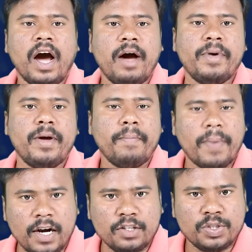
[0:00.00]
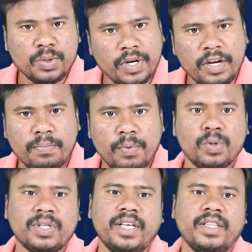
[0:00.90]
ఆమె పార్ట్ షూటింగ్
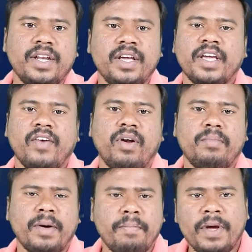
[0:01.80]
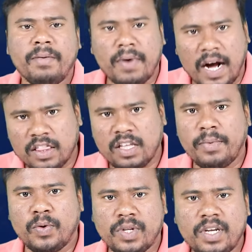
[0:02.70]
పూర్తయిందని కేవలం డబ్బింగ్
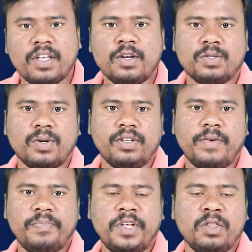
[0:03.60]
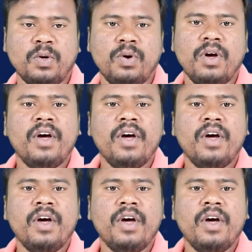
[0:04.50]
మాత్రమే ఉందని తెలుస్తోంది దీంతో